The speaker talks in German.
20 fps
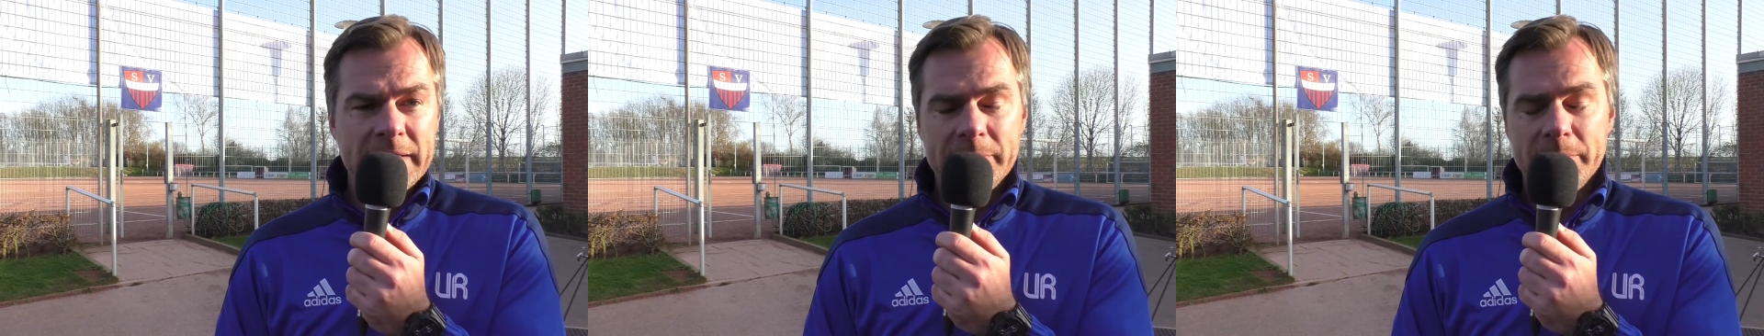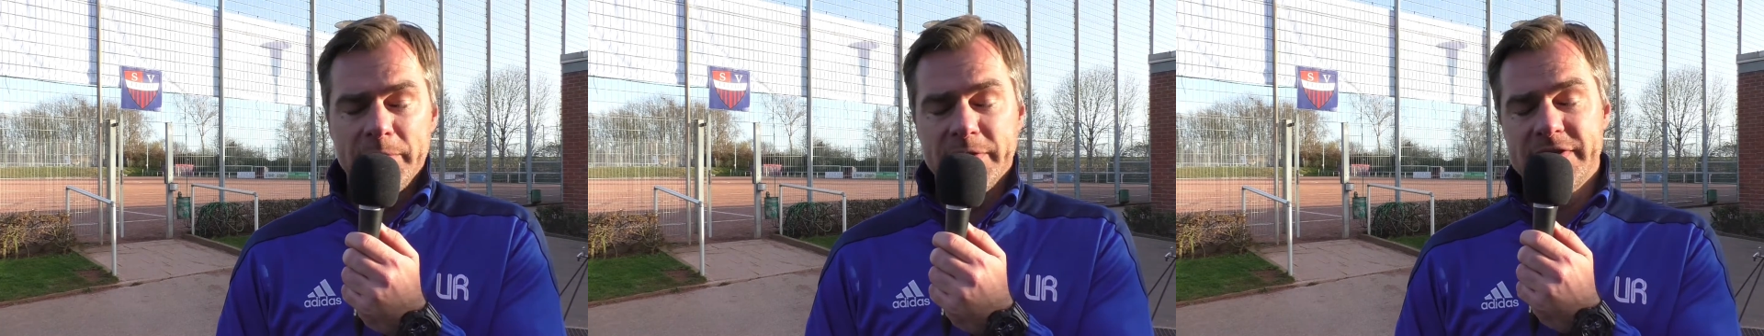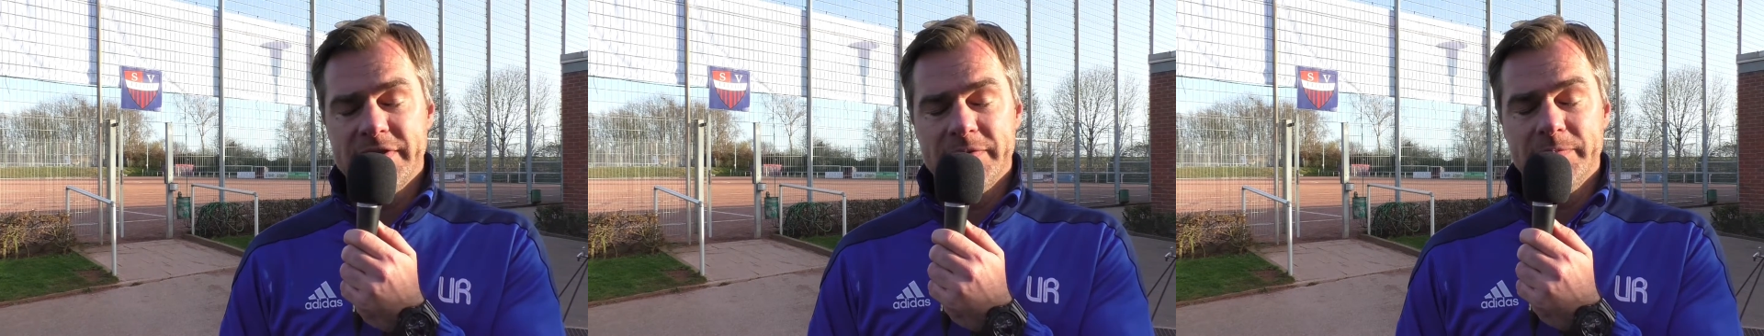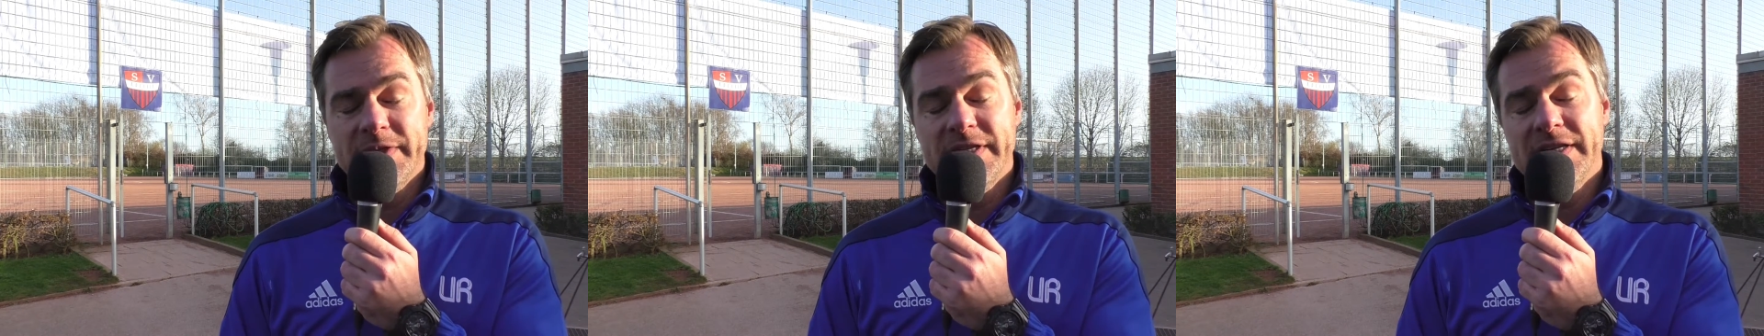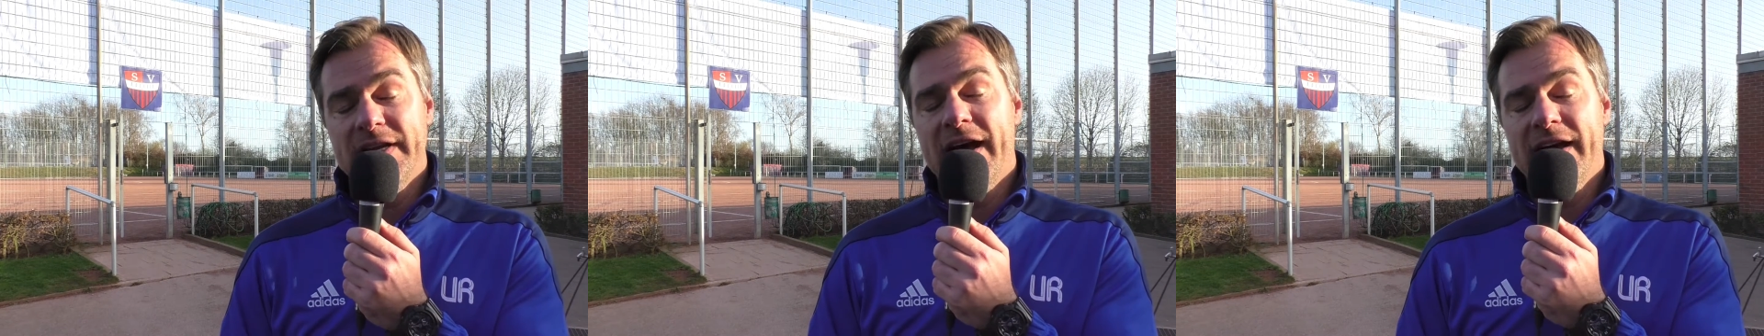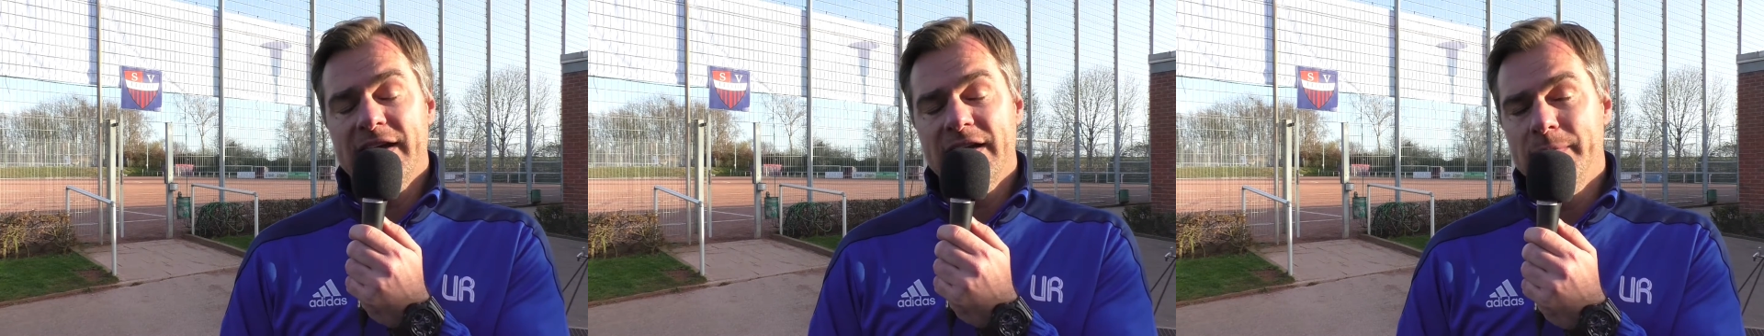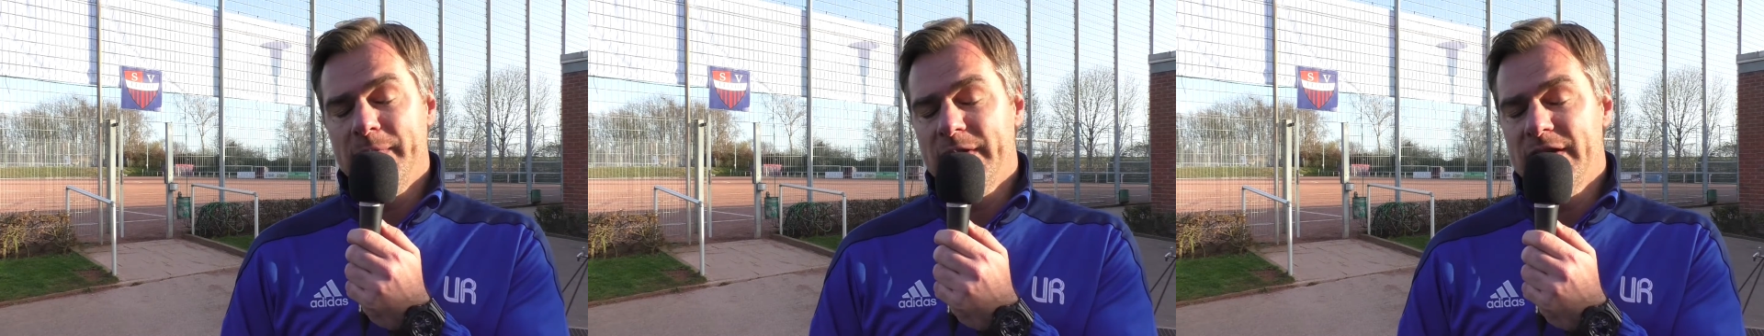mit, mit den
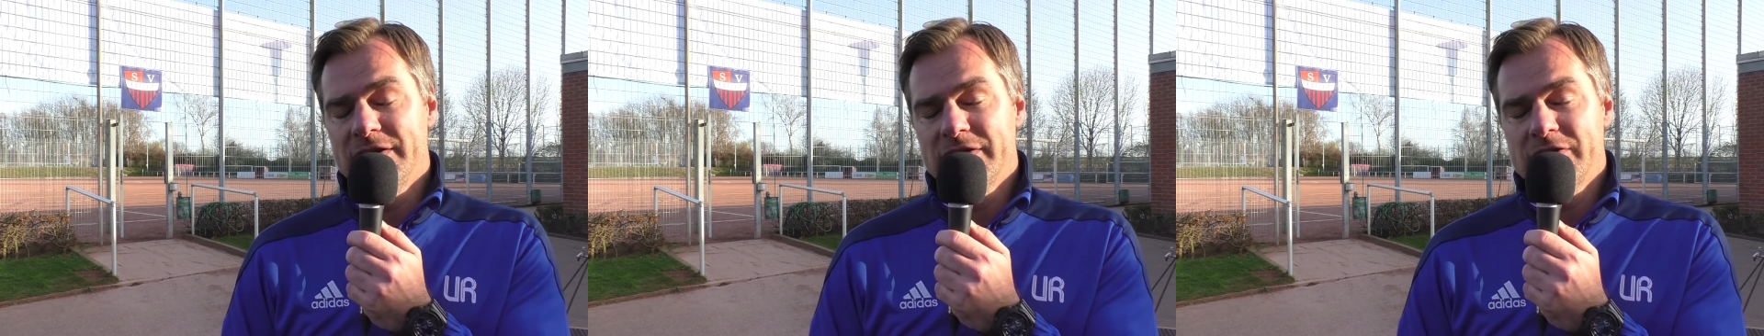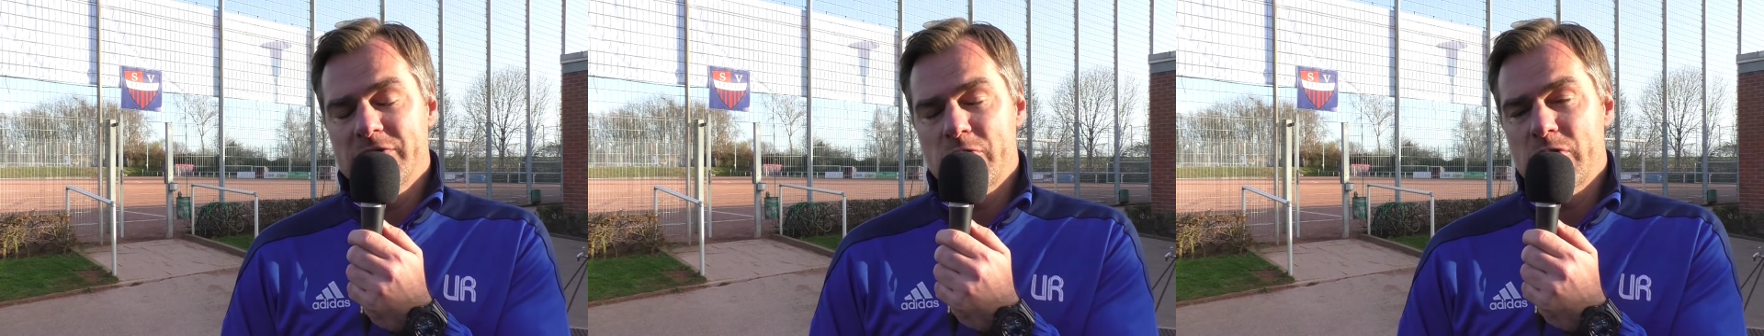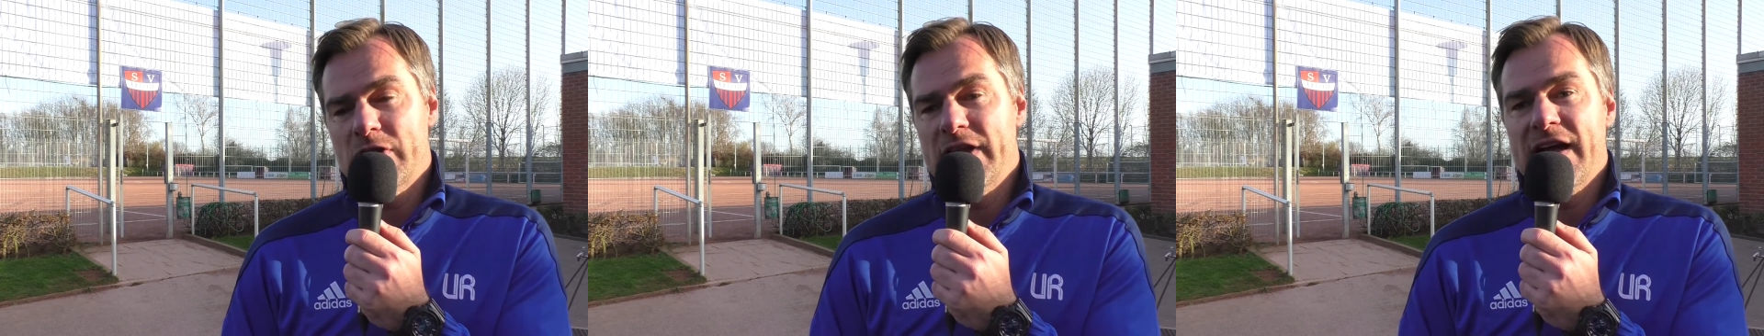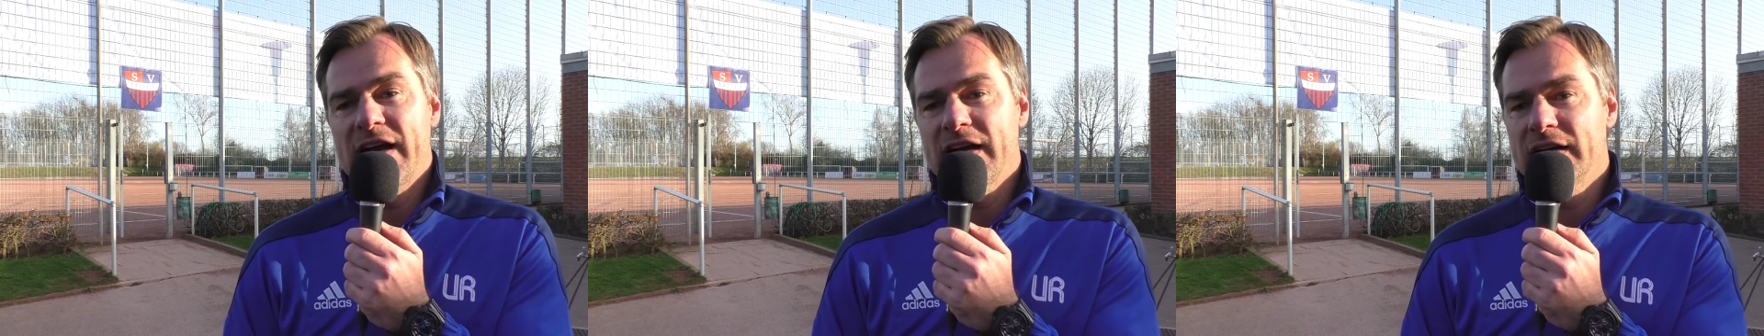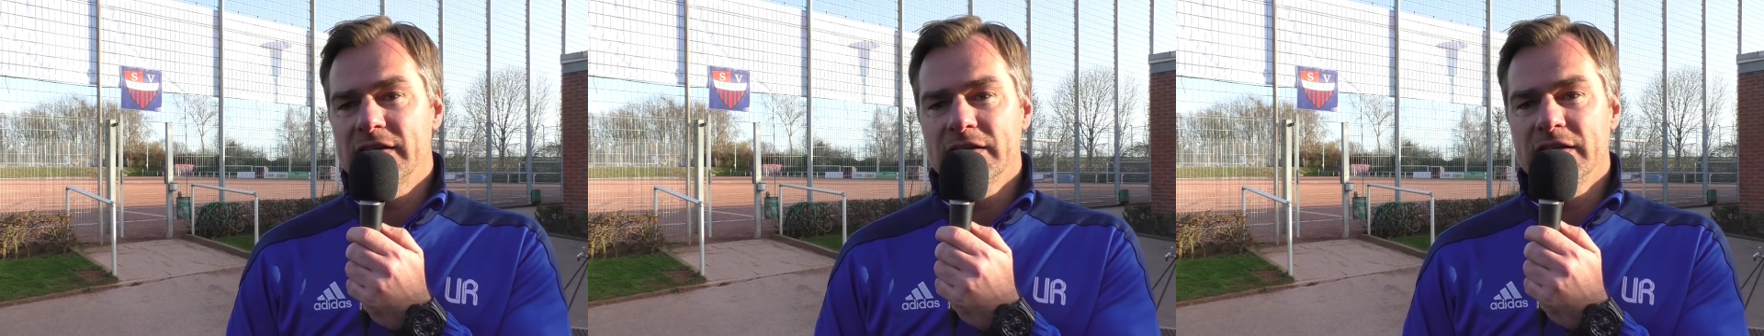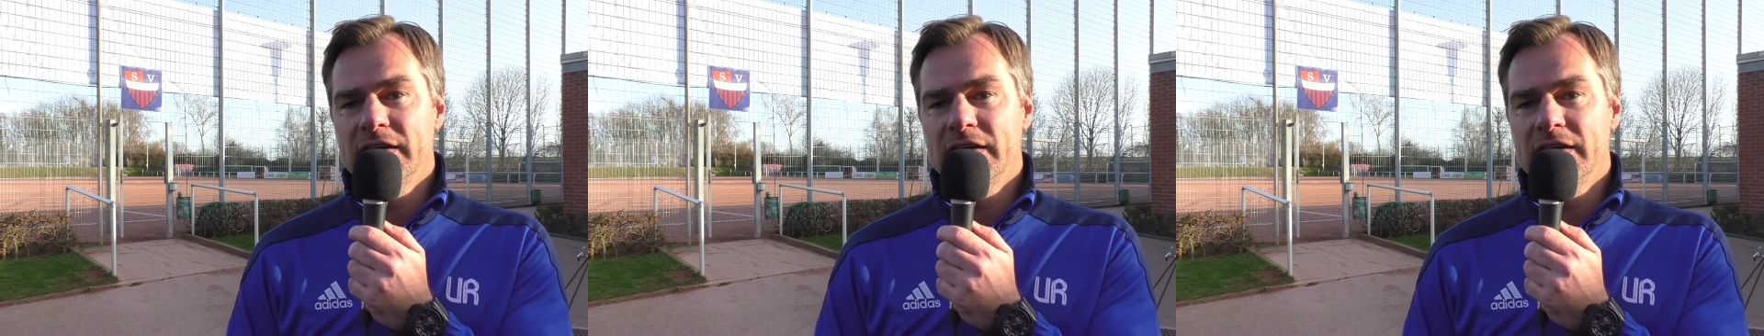eigenen Mitteln zu schlagen.